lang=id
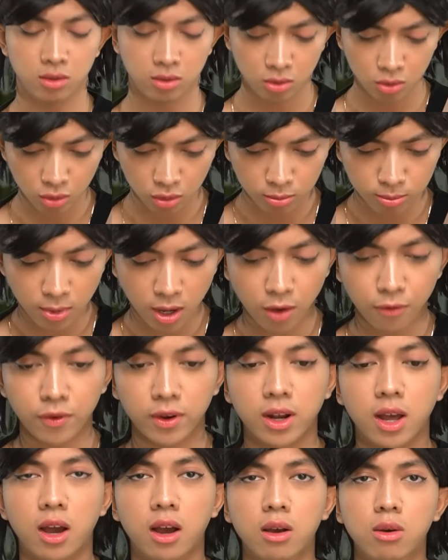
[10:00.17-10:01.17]
Yud,
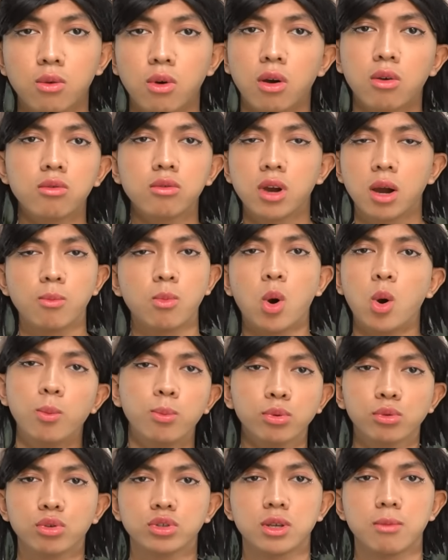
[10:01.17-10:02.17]
maafin aku, aku gak mau
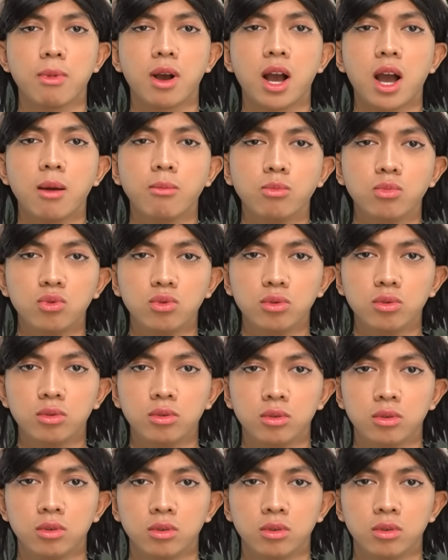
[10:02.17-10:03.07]
putus sama kamu.